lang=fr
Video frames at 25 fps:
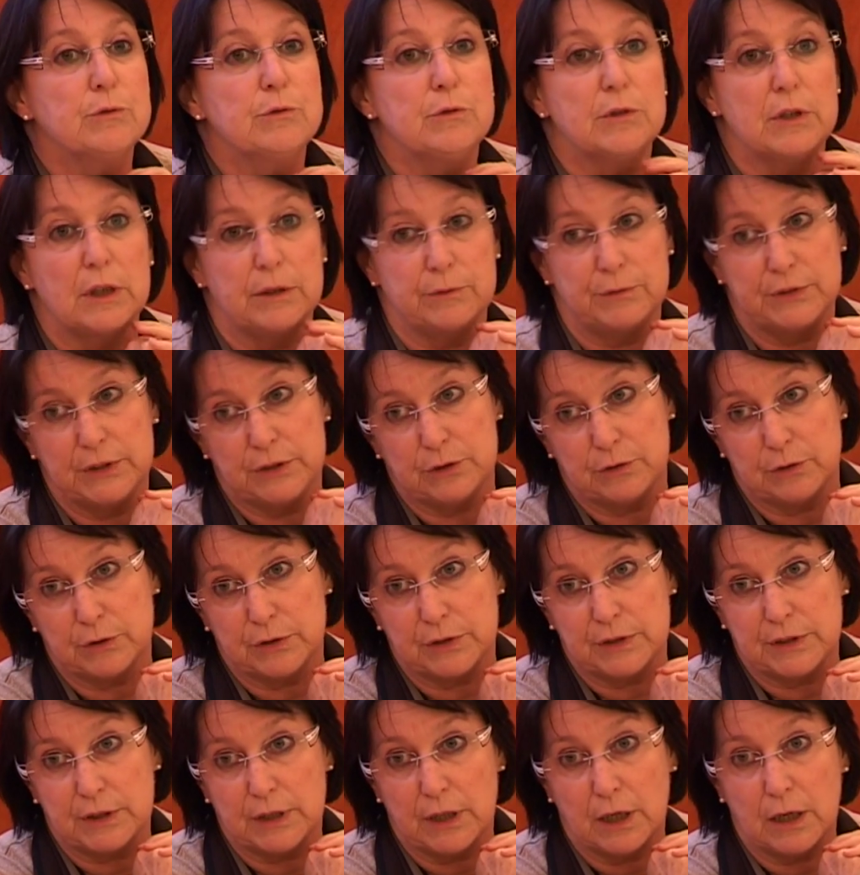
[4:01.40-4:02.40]
de la vie
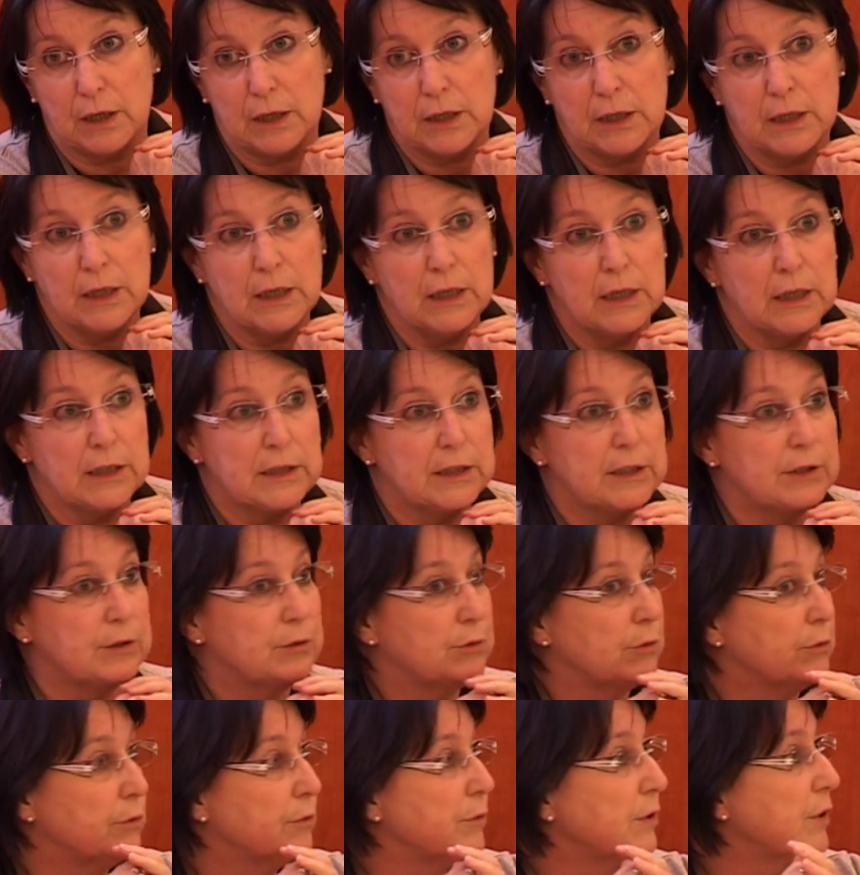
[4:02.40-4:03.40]
sociale qui,
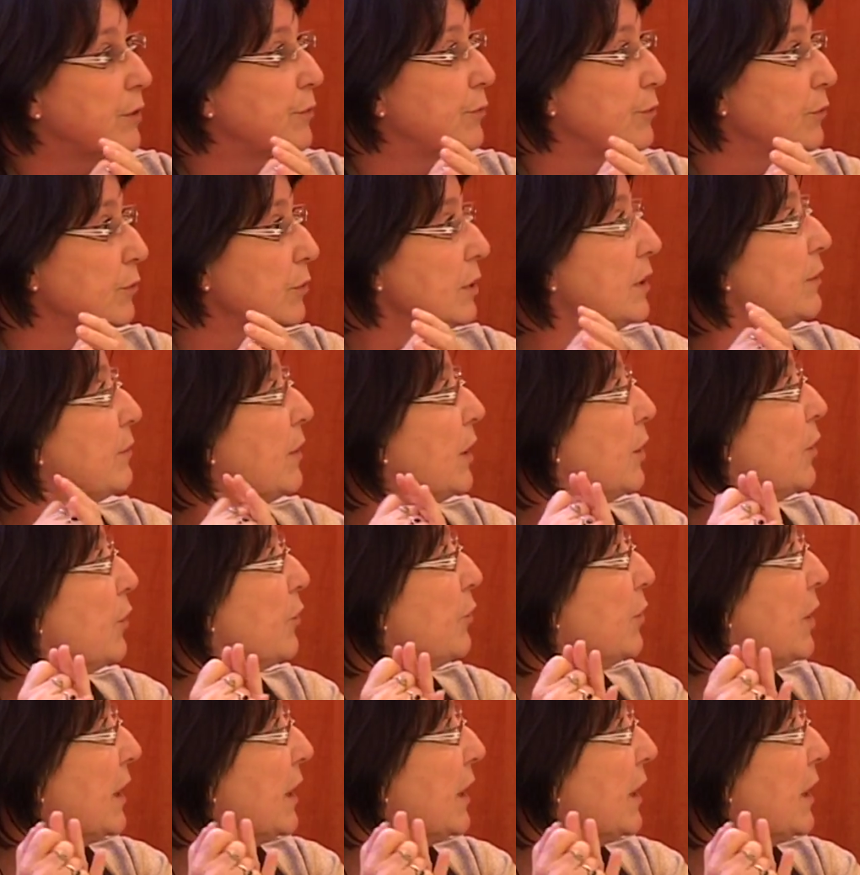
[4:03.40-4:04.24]
sont, qui font les valeurs de